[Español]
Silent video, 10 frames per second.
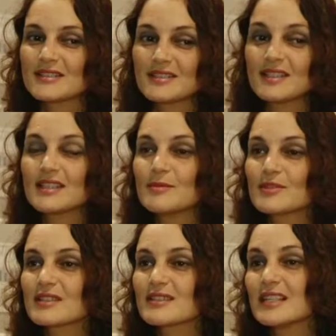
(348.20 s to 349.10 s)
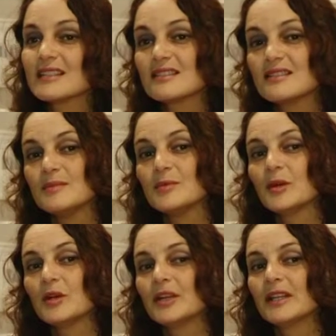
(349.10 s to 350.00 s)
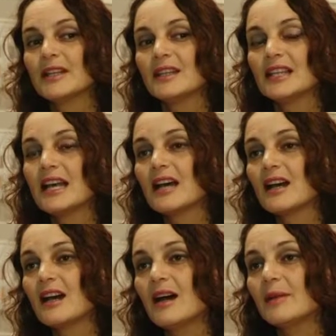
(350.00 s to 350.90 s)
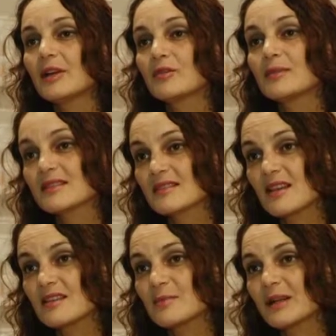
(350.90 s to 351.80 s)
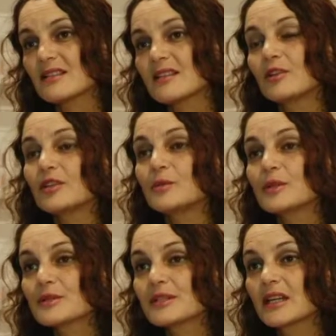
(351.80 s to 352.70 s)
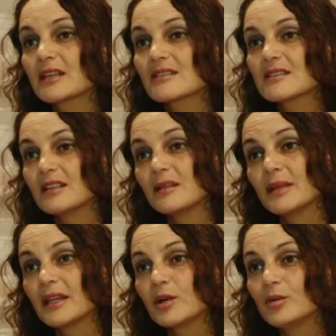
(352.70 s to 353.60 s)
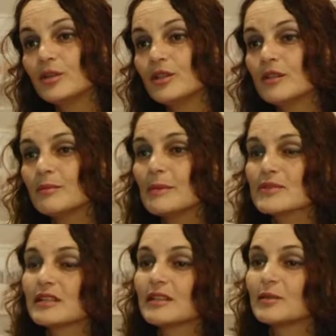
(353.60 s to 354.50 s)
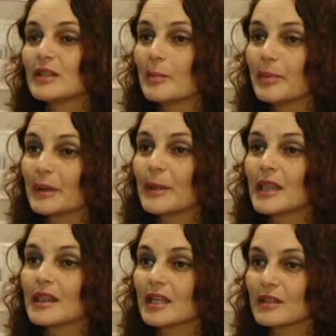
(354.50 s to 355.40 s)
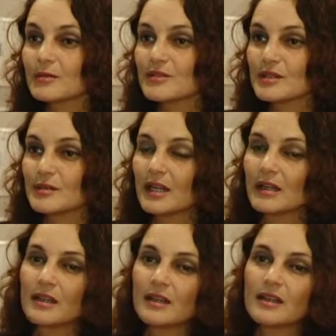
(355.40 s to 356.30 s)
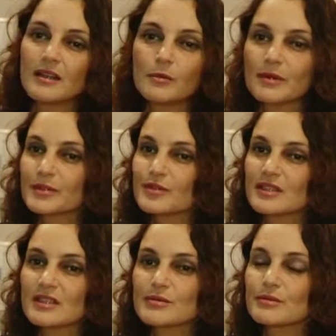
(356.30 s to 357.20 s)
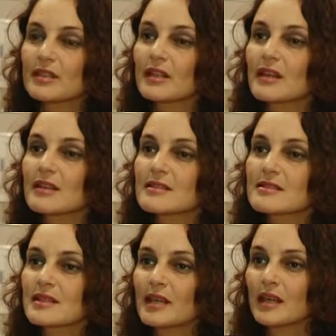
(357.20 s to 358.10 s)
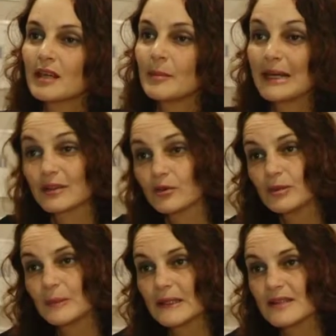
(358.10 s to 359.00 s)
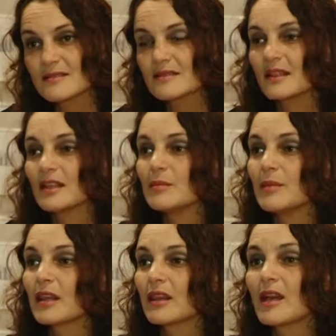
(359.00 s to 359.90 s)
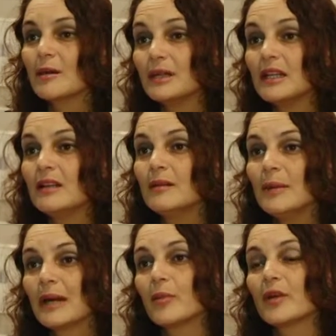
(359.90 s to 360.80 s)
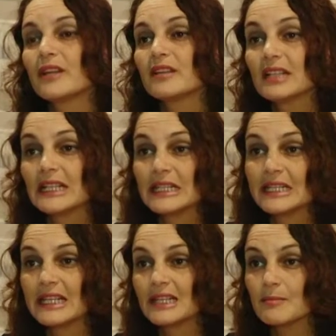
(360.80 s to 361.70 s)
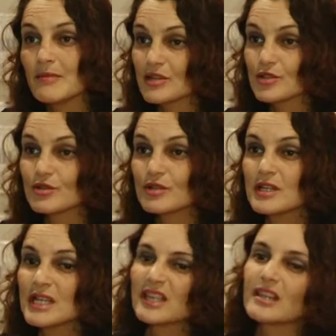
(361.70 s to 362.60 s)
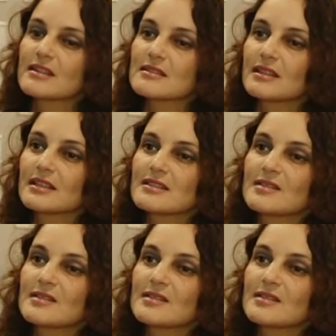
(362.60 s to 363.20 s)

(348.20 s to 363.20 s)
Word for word: que sí tenemos es el anticipo de la Amarok V6 para el Salón de Buenos Aires en el mes de junio. Vamos a tener una preventa exclusiva de 400 unidades para todo el país en el mes de abril para poder entregar al cliente en mayo. Quiere decir que en